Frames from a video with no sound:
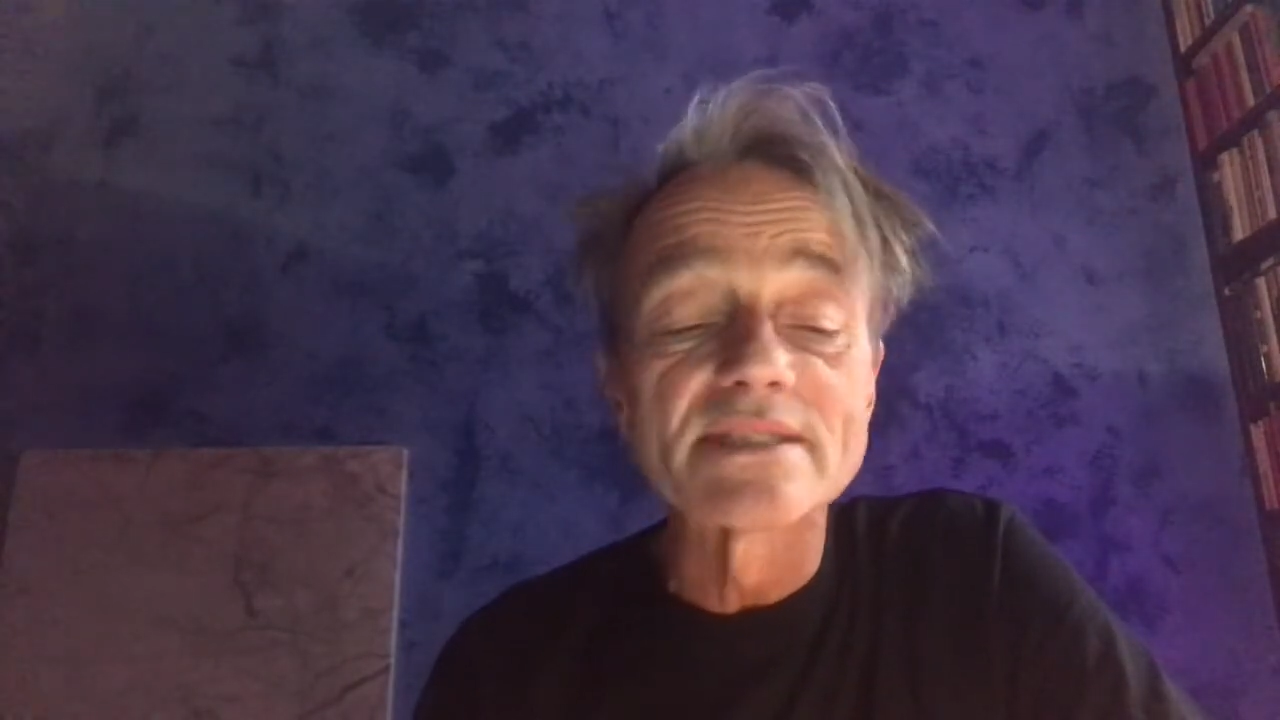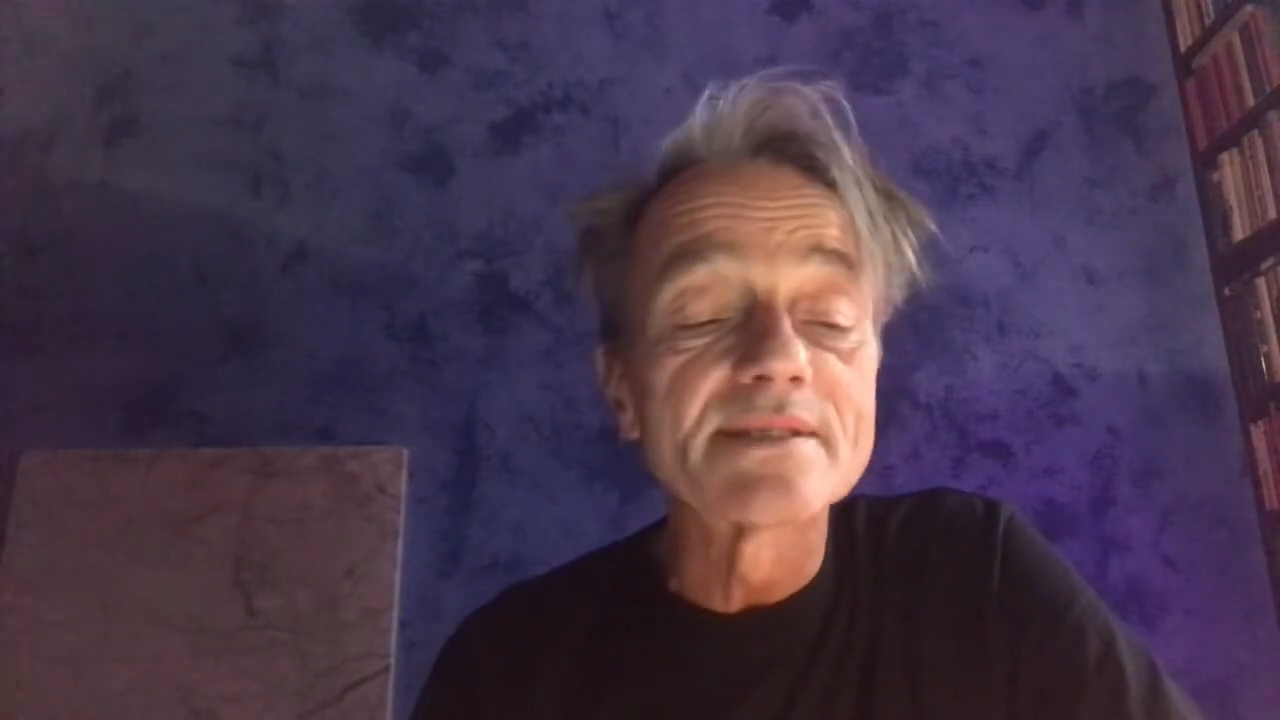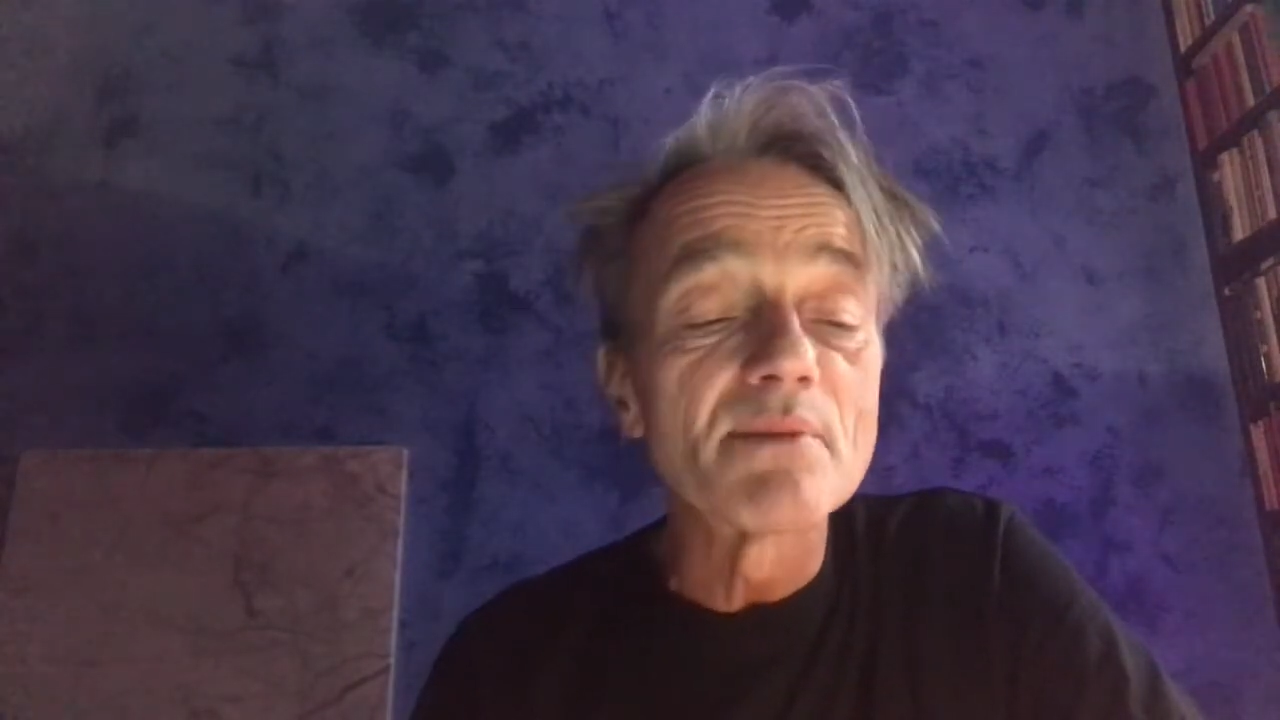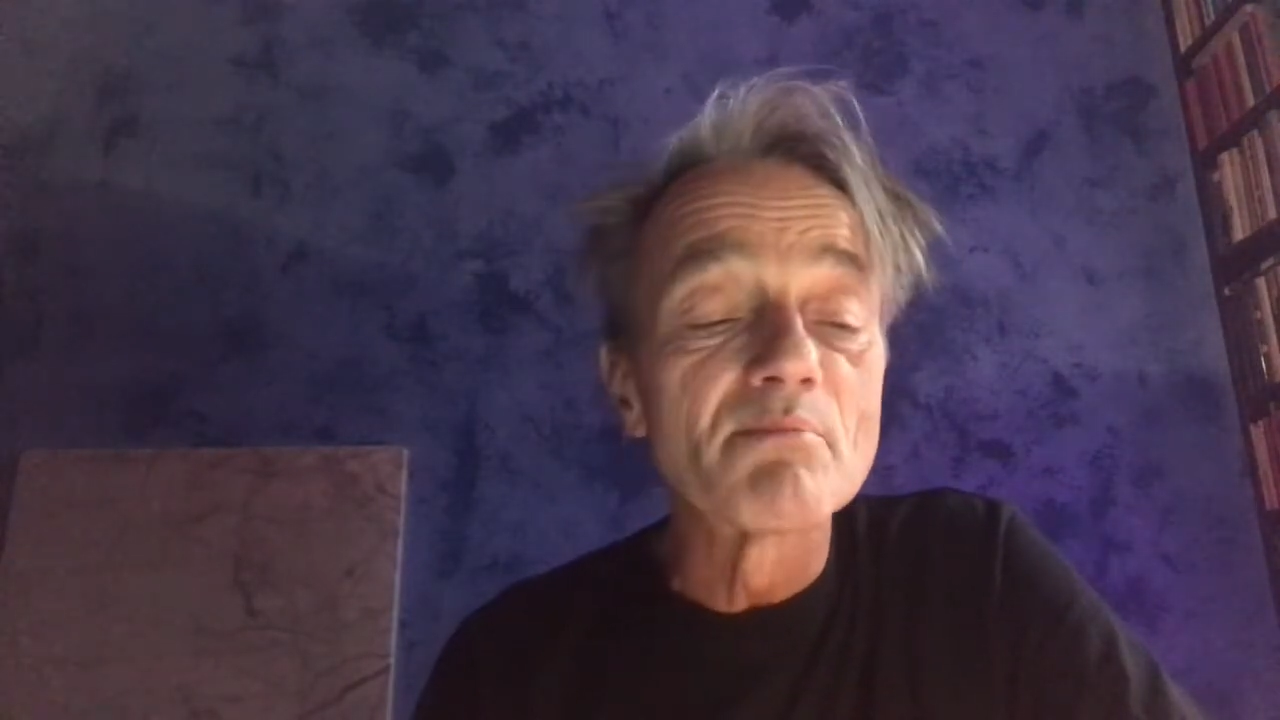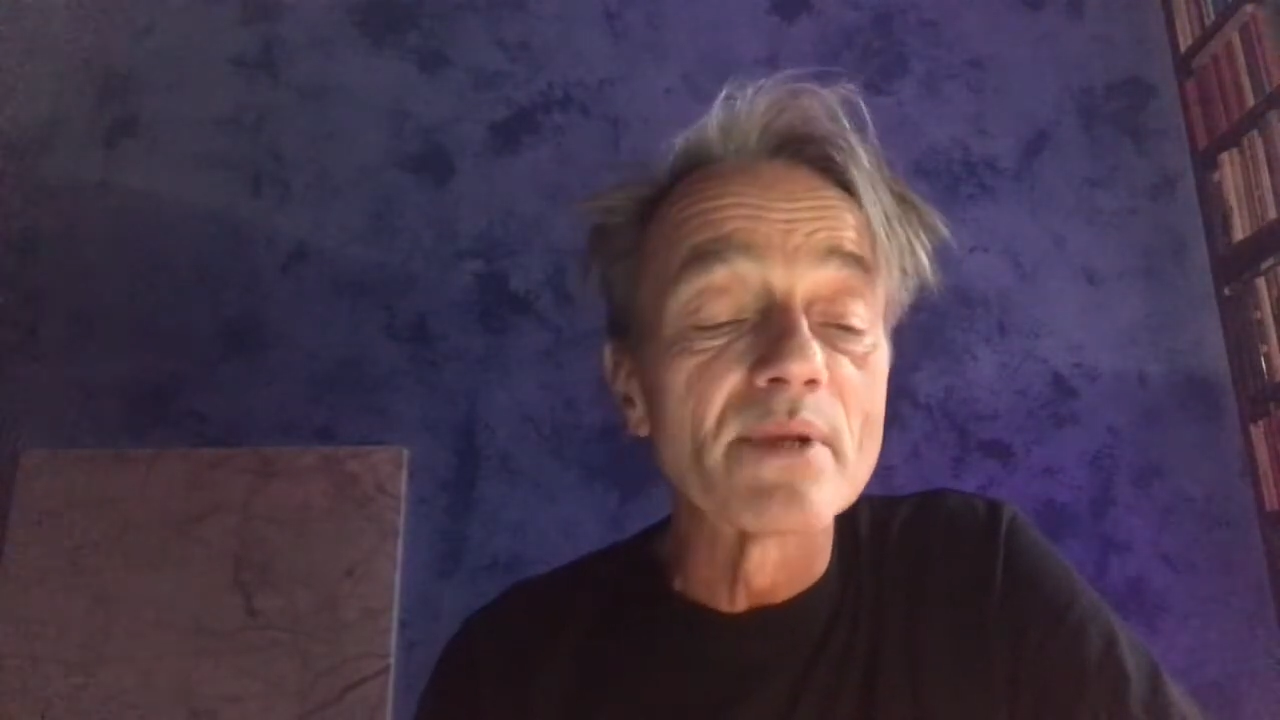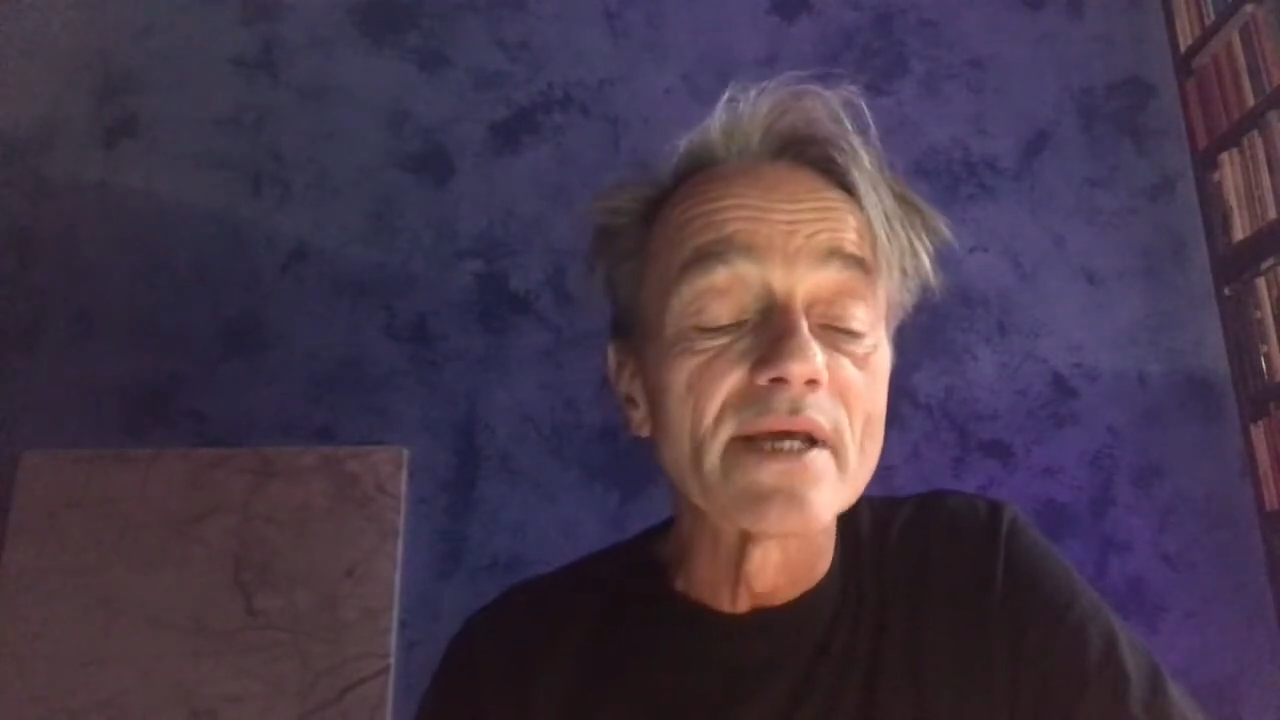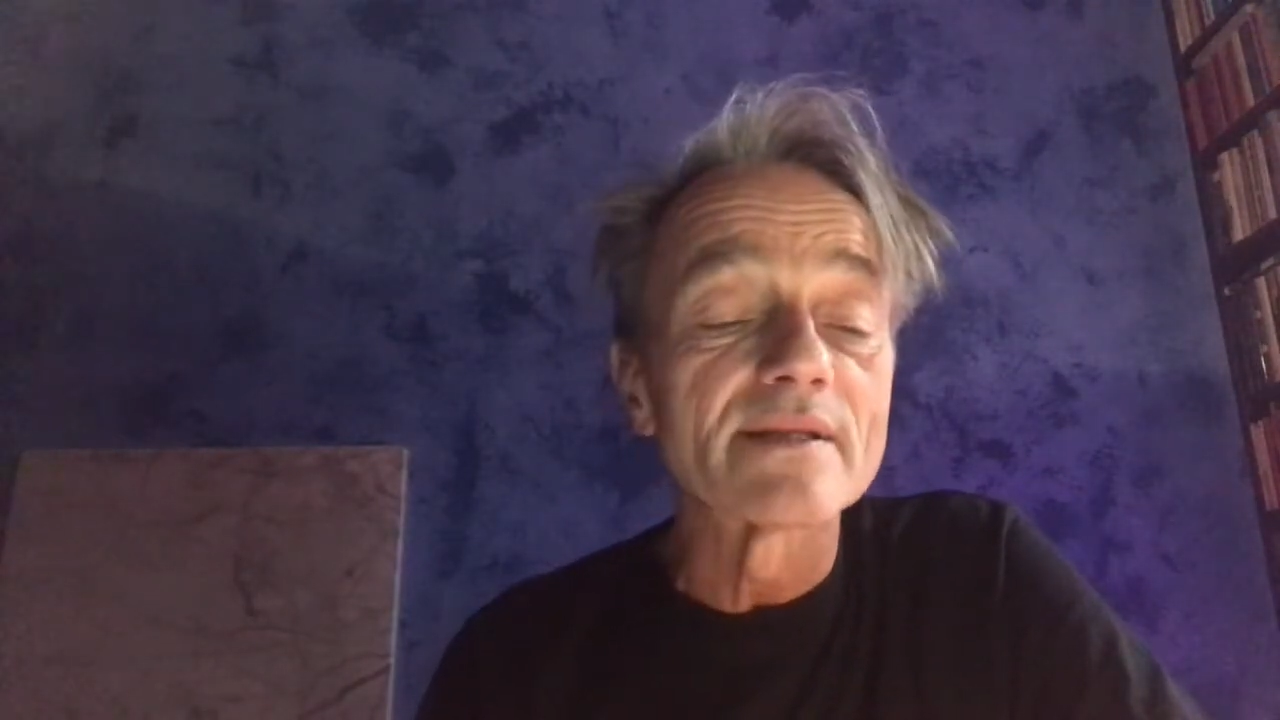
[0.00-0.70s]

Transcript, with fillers: sieben Bier in